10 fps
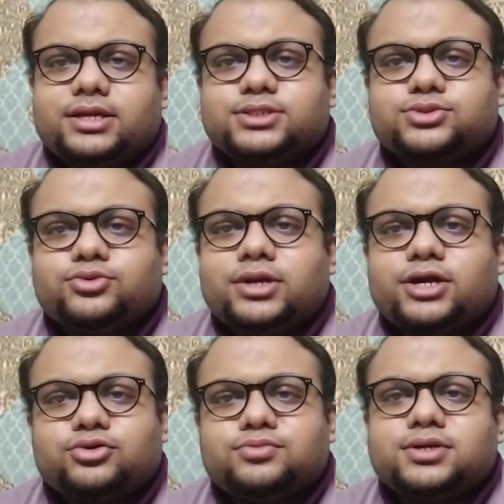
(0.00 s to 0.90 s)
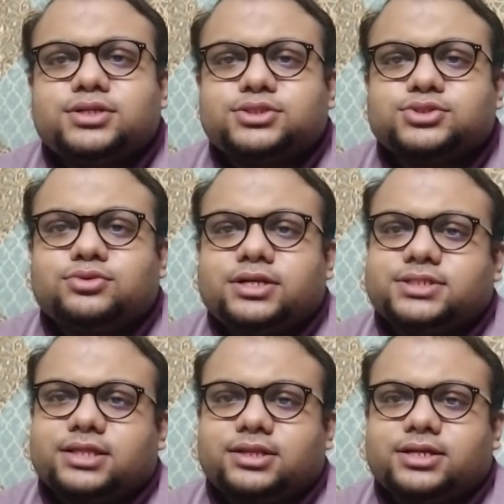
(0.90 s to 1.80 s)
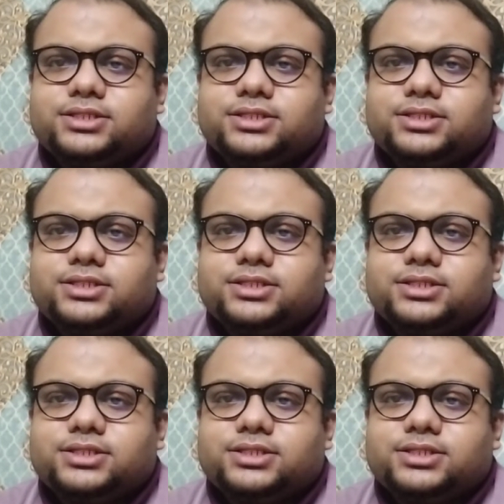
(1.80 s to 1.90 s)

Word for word: এই স্কুল অ্যাট হোম কিডস স্কুলের যাত্রা